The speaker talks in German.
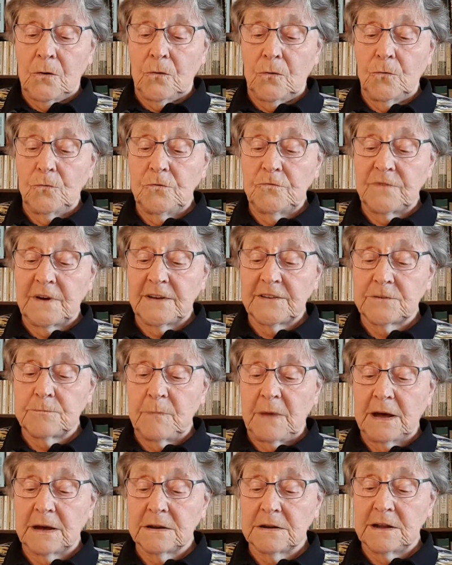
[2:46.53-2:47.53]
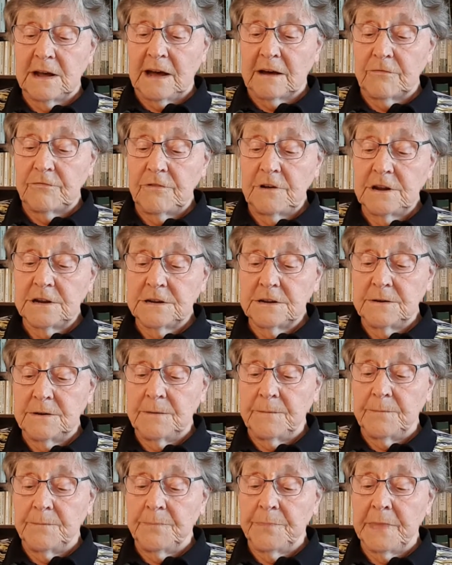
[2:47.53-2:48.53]
Und was macht David?
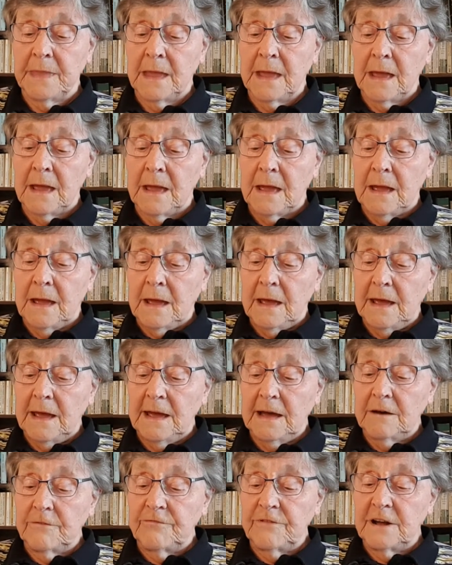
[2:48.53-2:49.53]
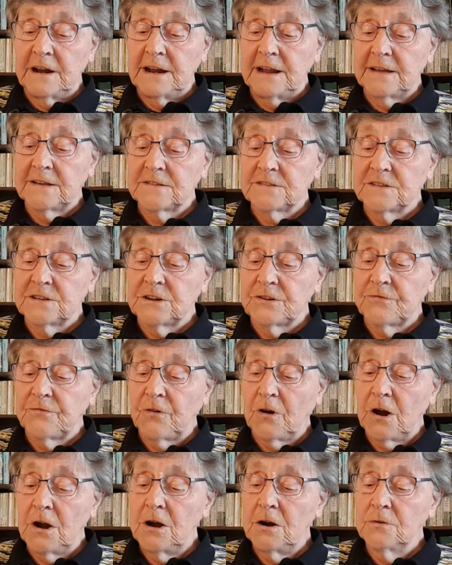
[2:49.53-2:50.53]
Er verlässt sich
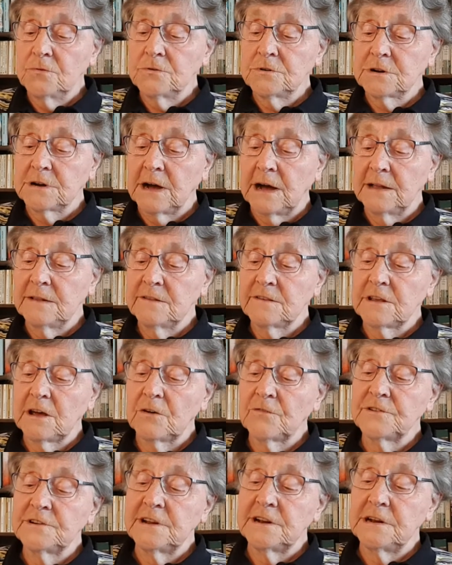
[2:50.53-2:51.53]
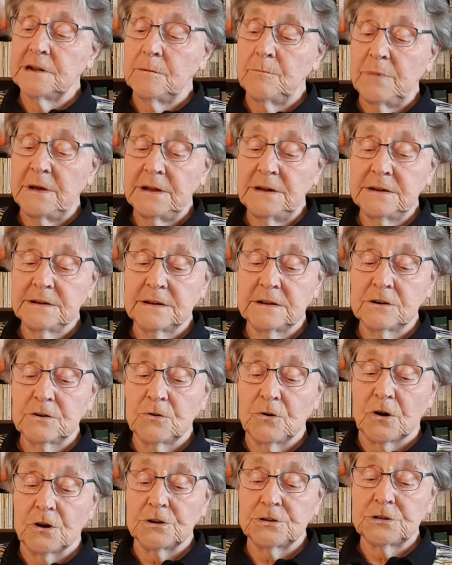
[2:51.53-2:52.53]
voll und ganz auf den lebendigen
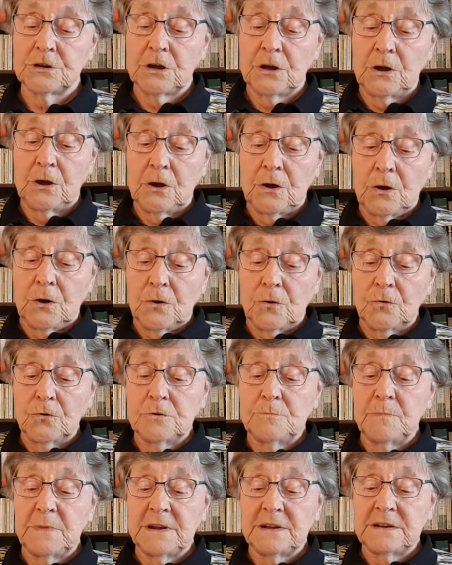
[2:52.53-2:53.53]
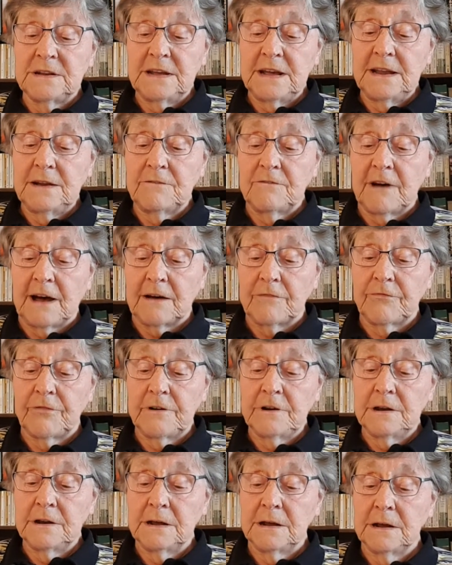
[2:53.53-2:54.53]
Gott, und mit den
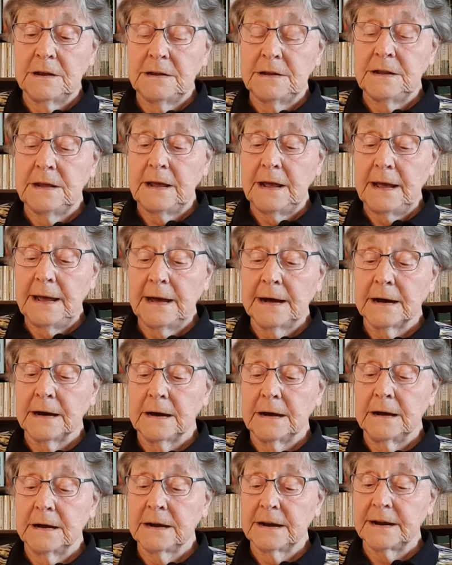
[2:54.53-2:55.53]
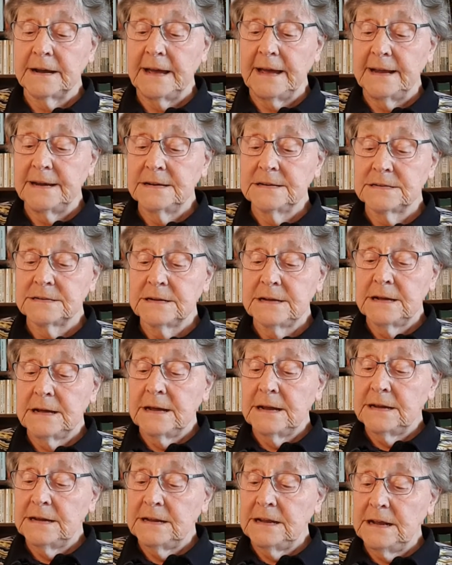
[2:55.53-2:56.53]
Waffen, die er kennt,
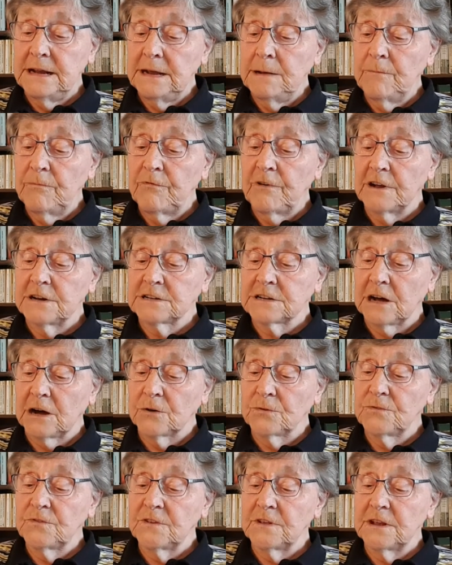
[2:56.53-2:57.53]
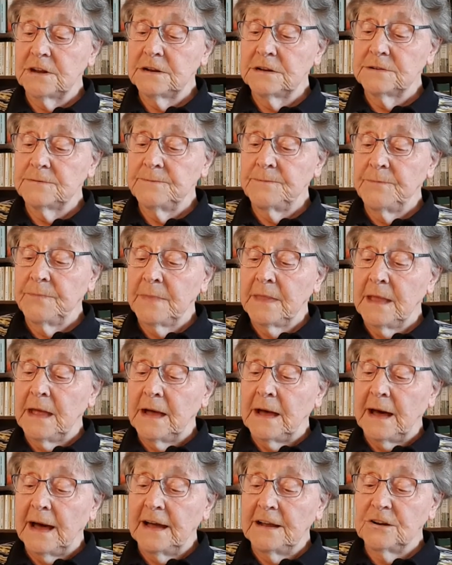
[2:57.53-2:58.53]
die ihm vertraut sind,
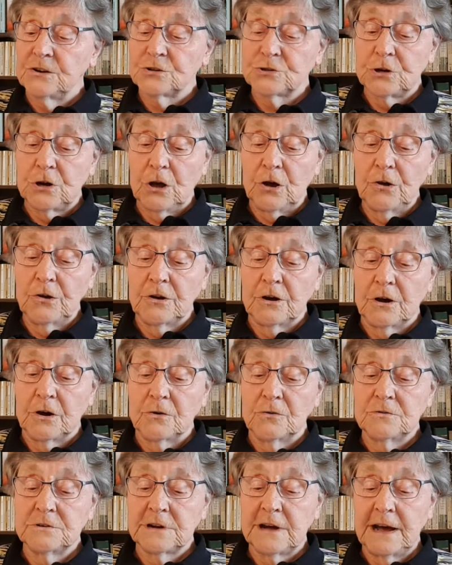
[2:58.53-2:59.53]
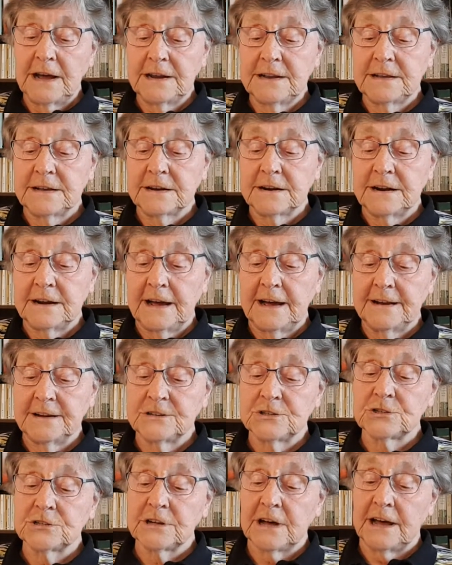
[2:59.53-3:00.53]
eine Schleuder und einige kleine
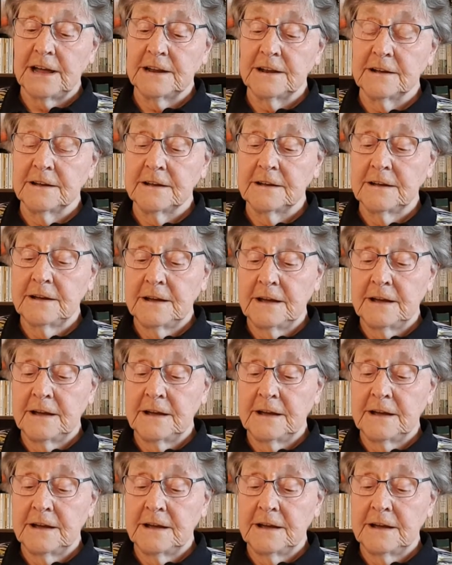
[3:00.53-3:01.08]
Steine.